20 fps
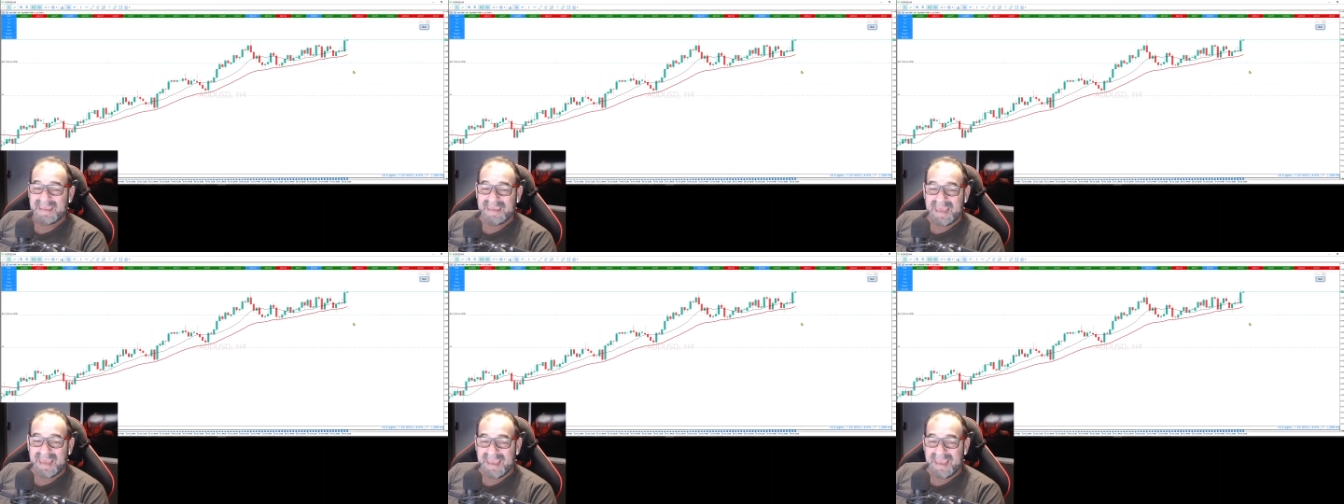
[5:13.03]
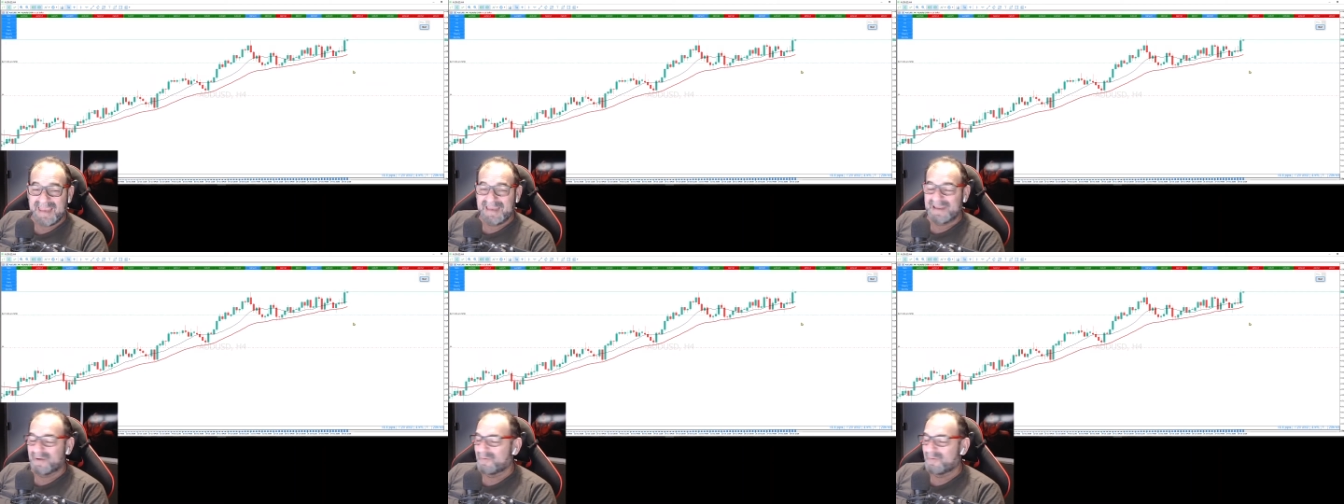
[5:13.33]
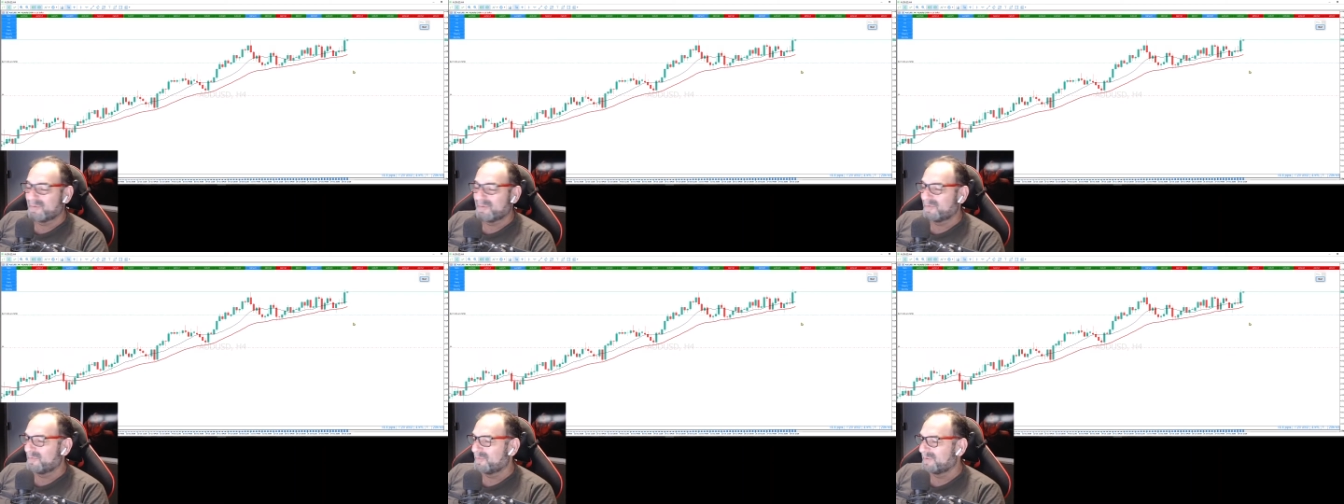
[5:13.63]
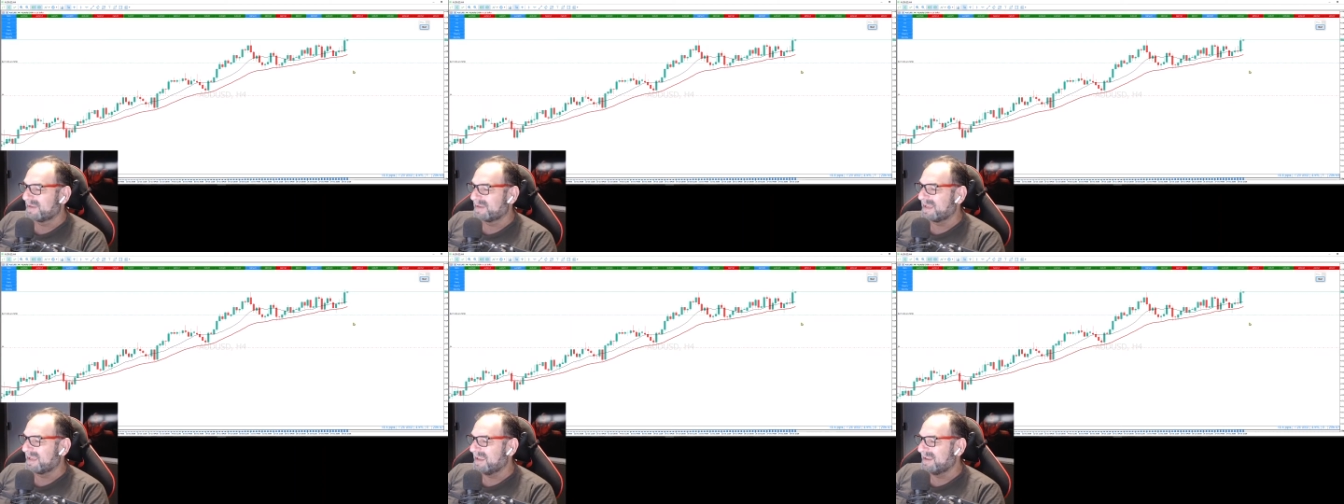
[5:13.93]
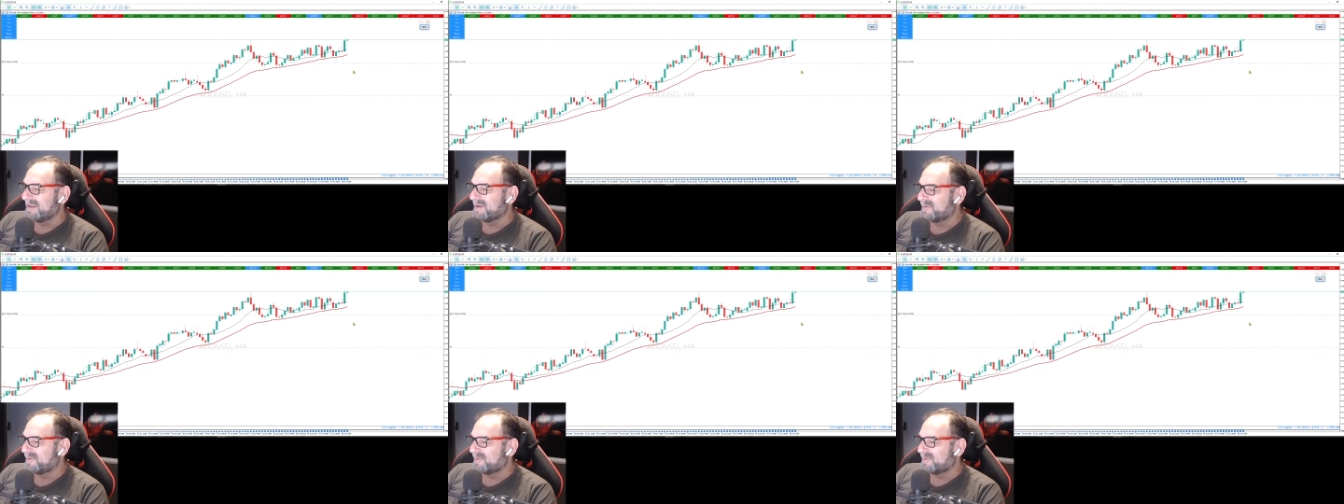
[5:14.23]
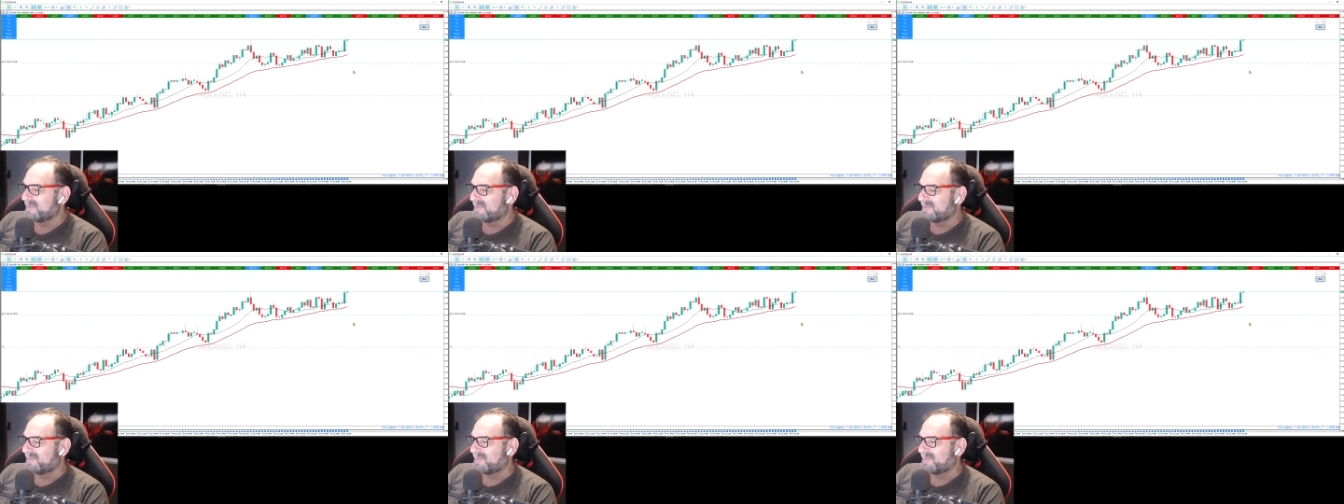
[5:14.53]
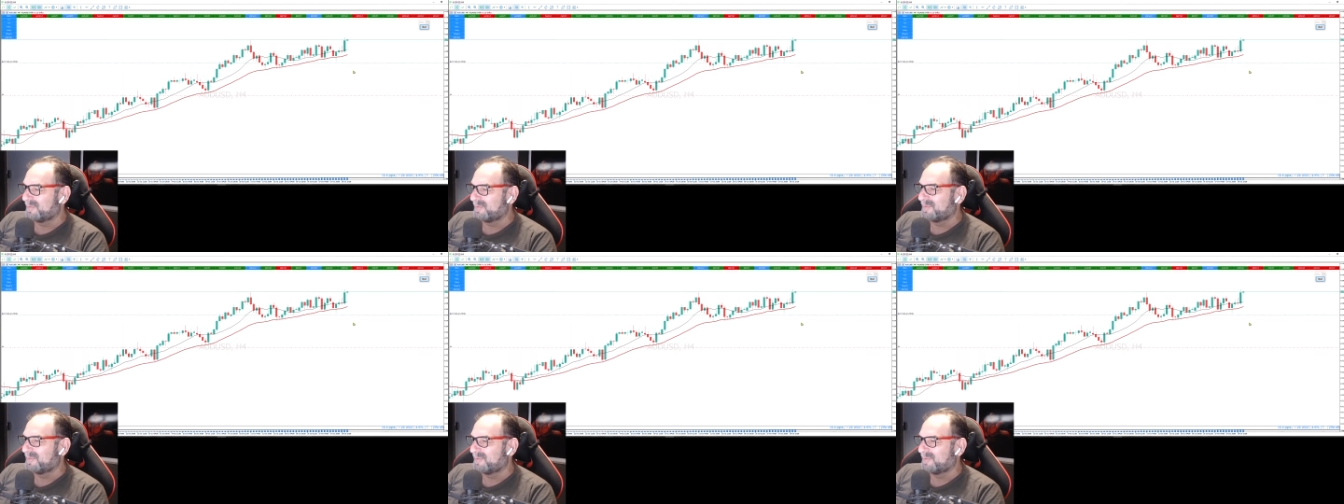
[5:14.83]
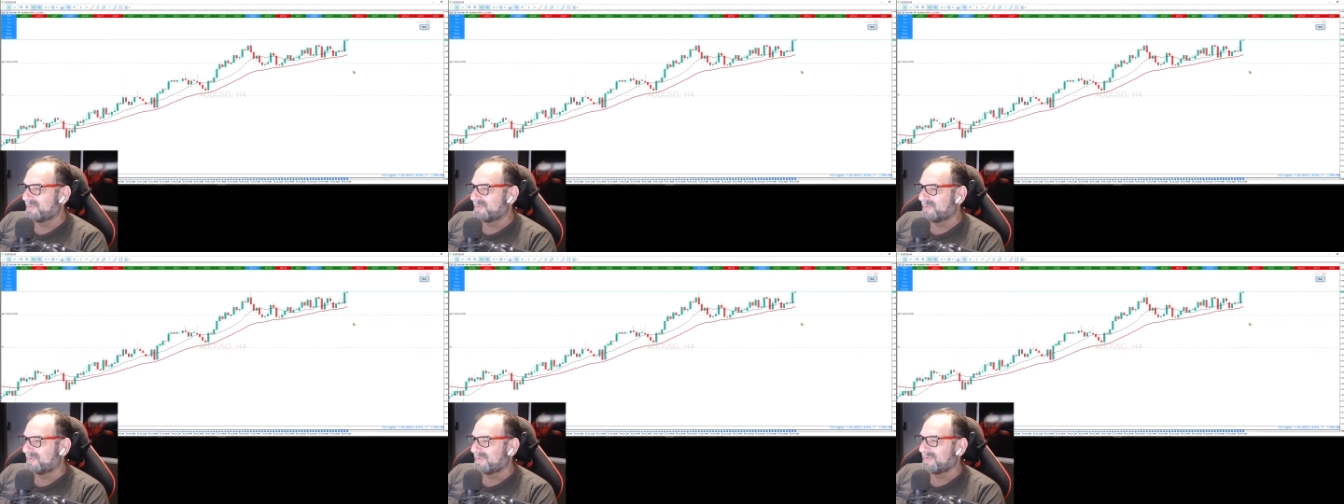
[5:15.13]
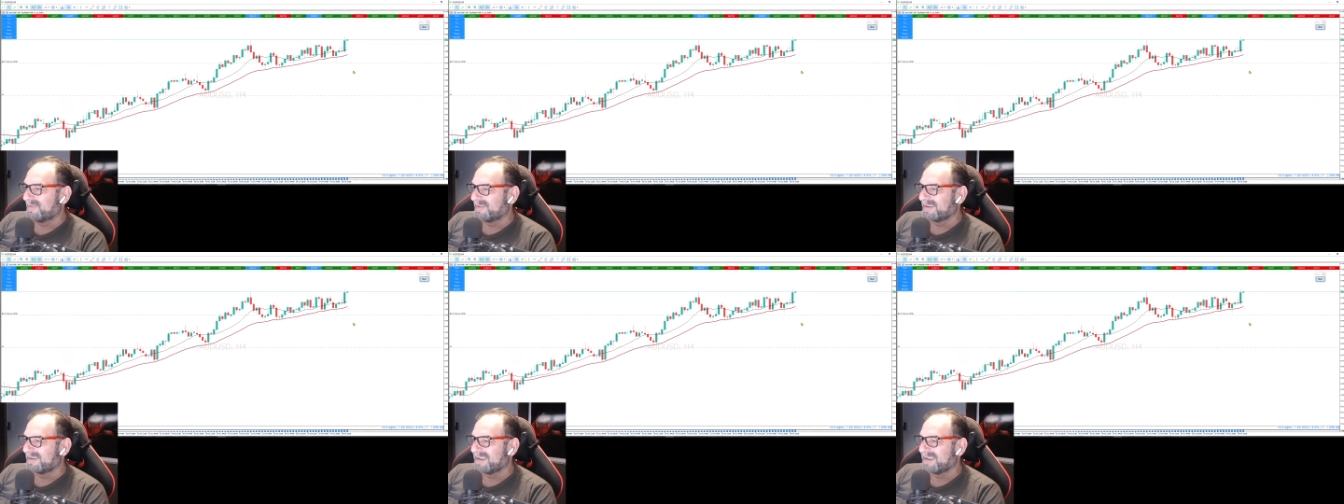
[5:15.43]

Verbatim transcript: Quem não, quem não,